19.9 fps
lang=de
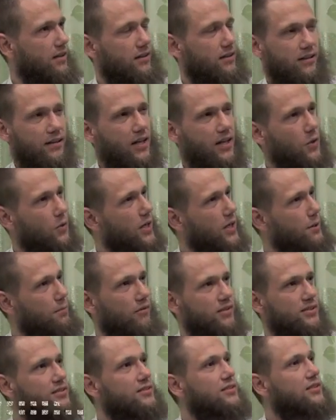Allahu
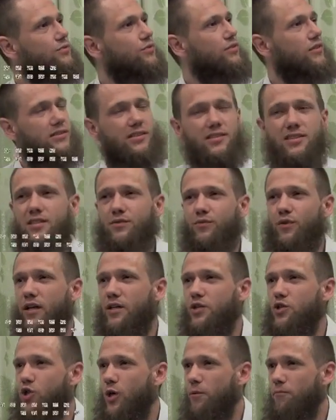Akbar. Was ist, was ist das für
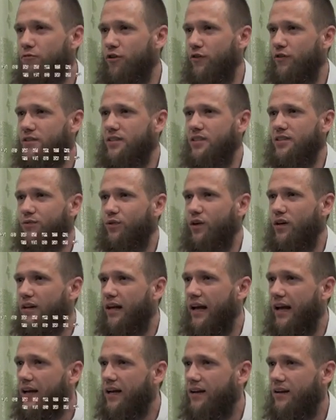ein Schöpfer? Was ist das für ein
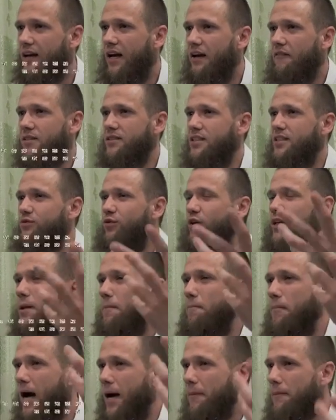Herr? Was ist das für eine
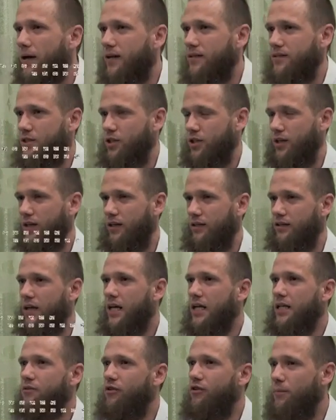Barmherzigkeit,
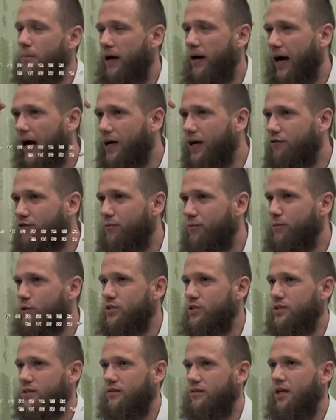die wir begreifen
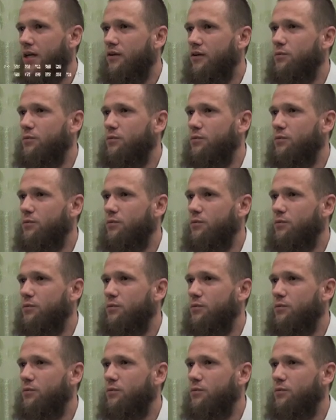müssen?